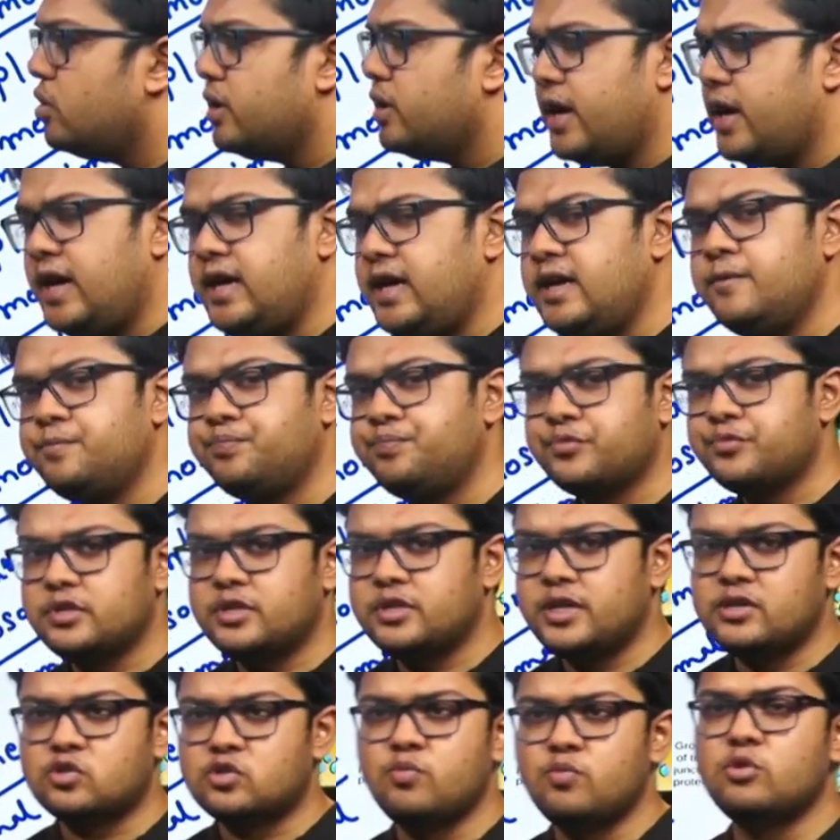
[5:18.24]
তো এই
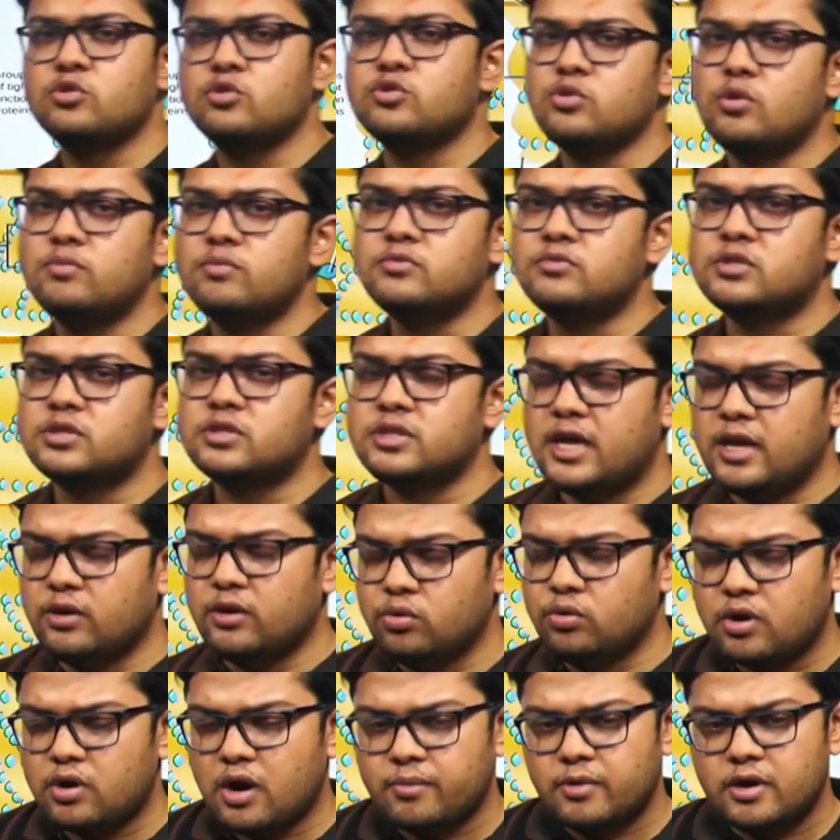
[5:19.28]
ডেসমোজোমস
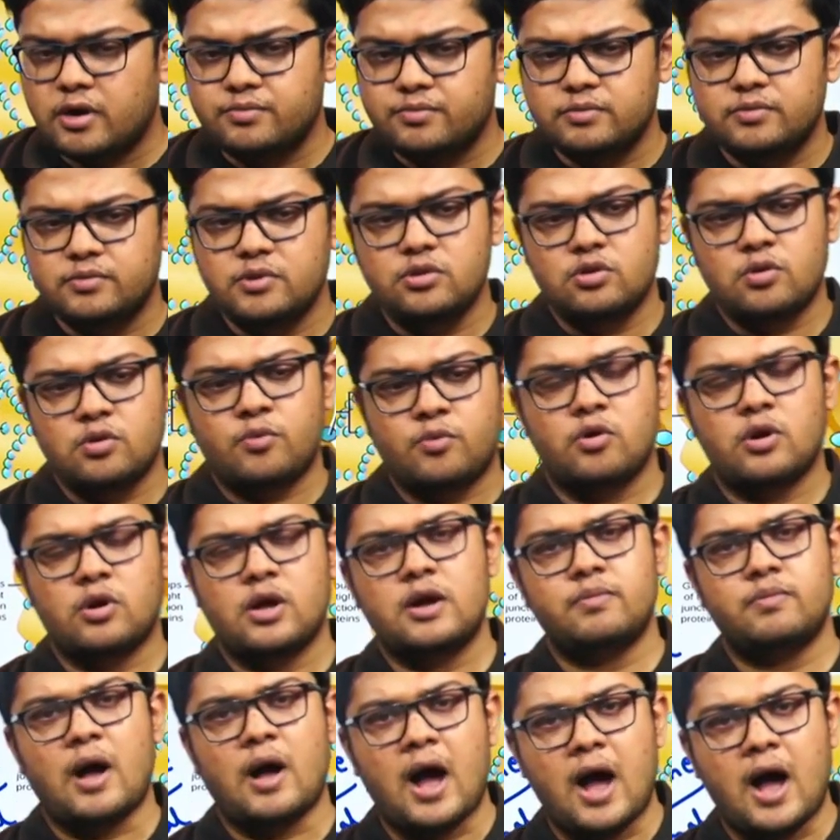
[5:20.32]
এগুলোর আবার বিভিন্ন
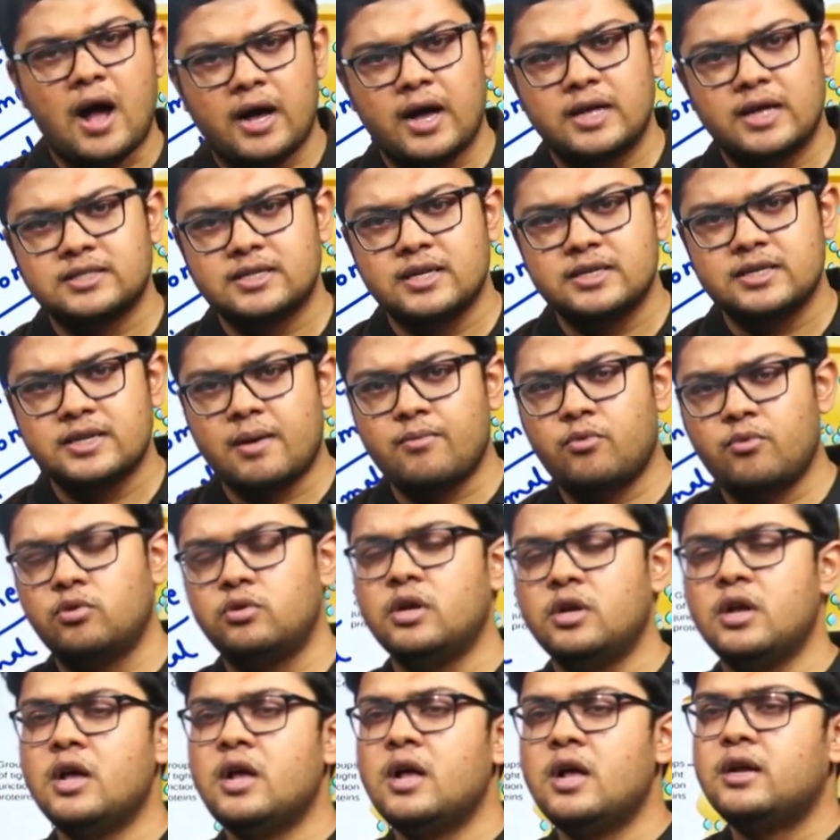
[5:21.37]
প্রকার ভাগ আছে
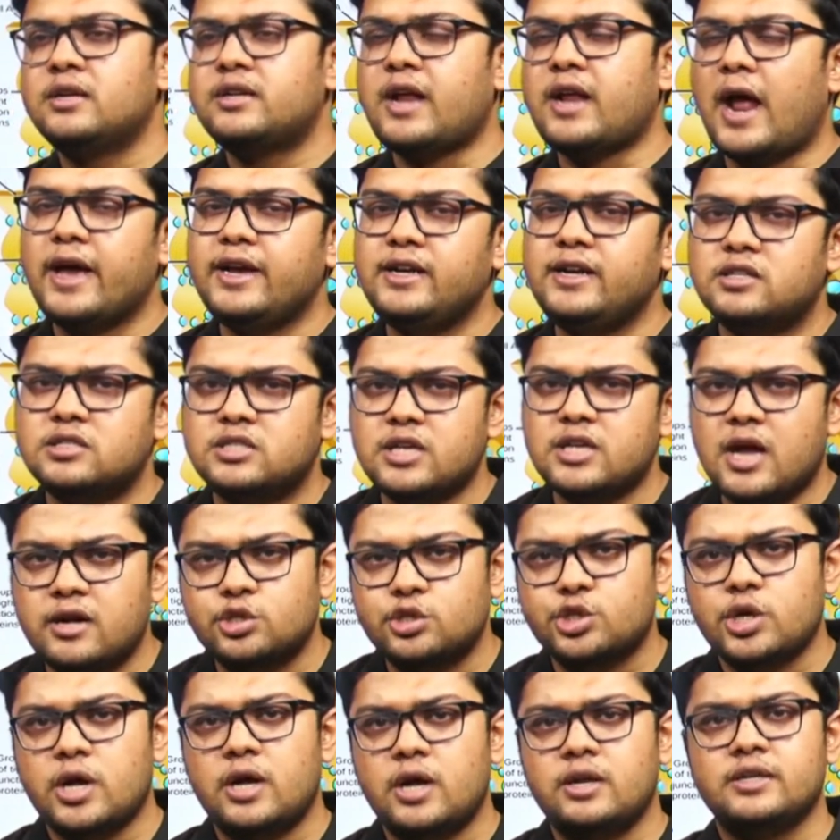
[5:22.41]
যেমন টাইট
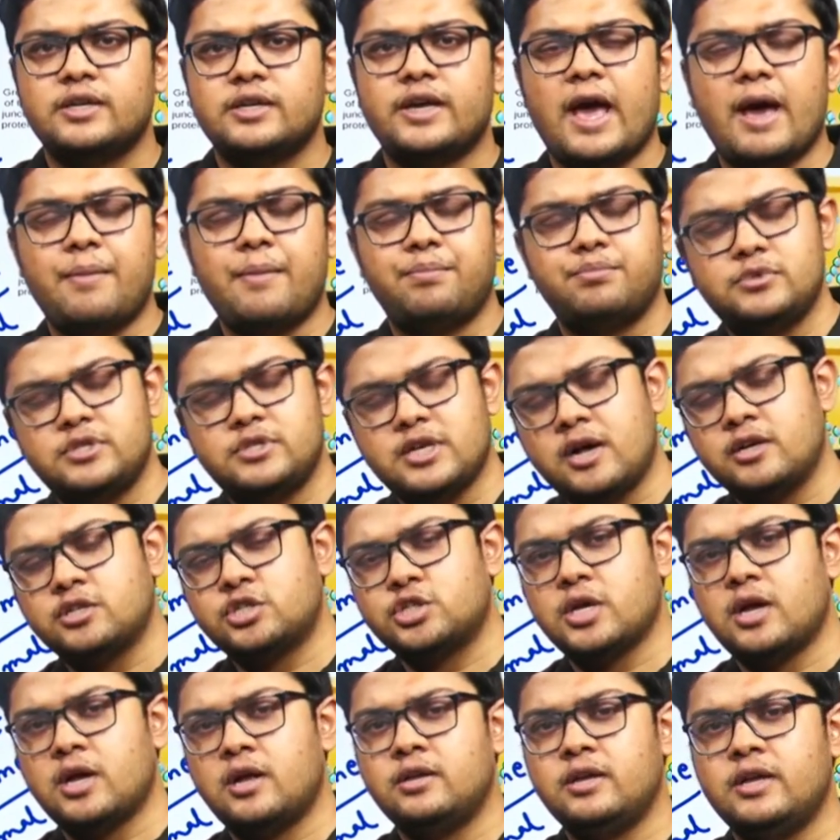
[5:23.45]
জাংশন গ্যাপ
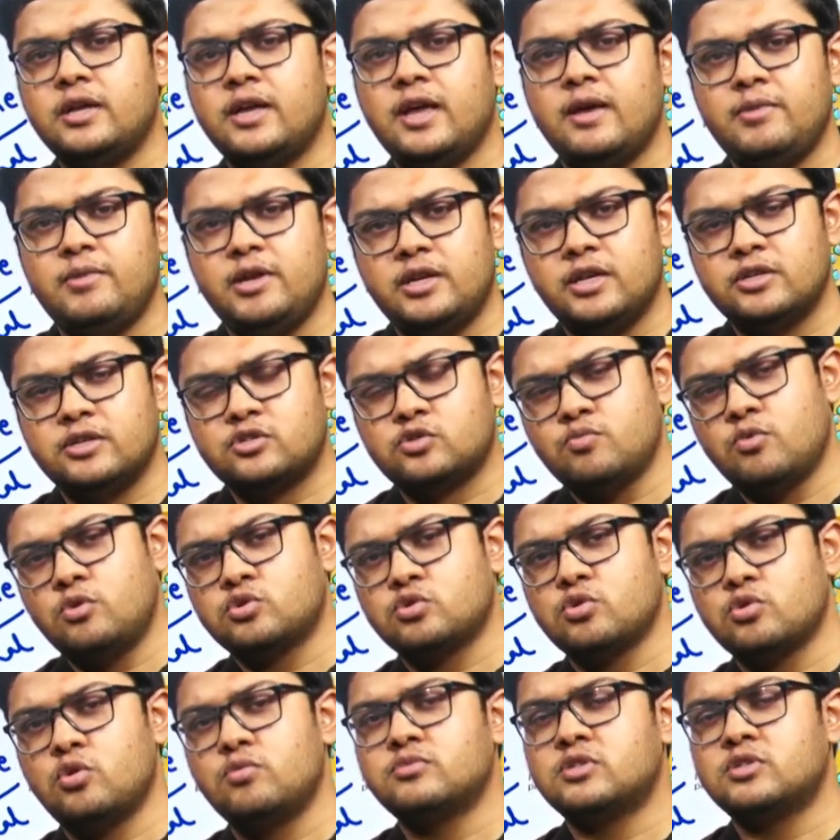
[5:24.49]
জাংশন
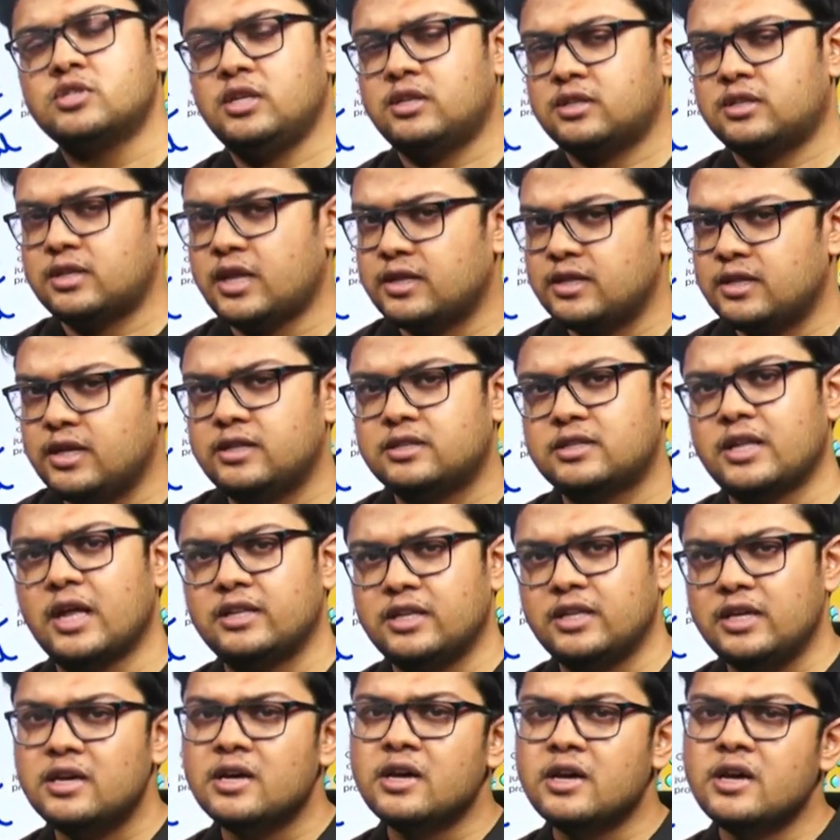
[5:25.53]
হেমিডেসমোজোমস ইত্যাদি
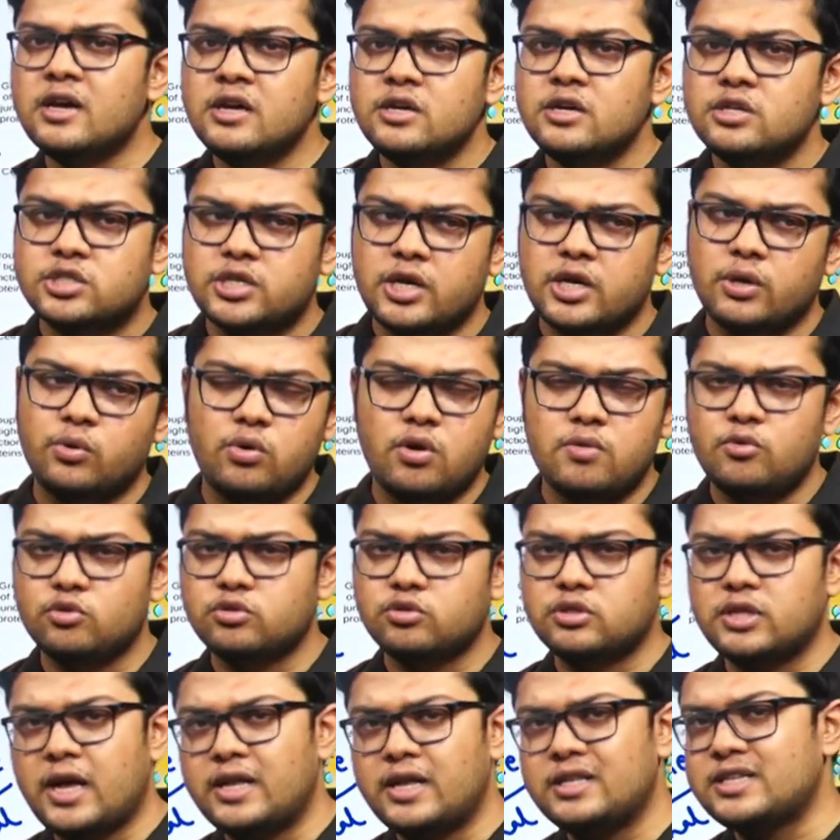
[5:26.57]
ইত্যাদি সেগুলোর
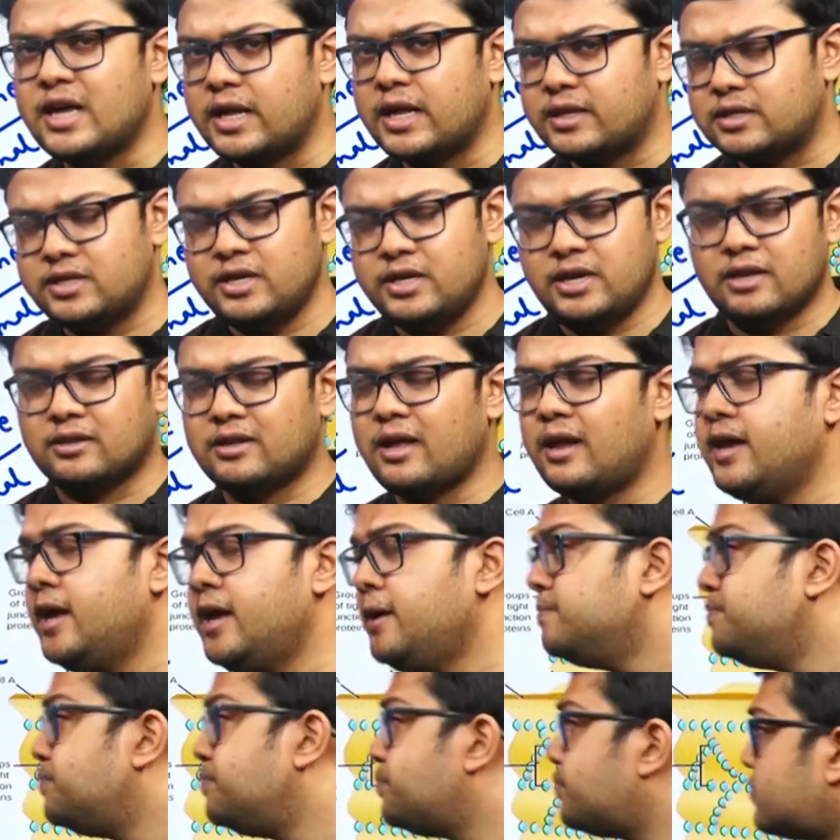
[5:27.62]
মধ্যে আর যাচ্ছি না তাহলে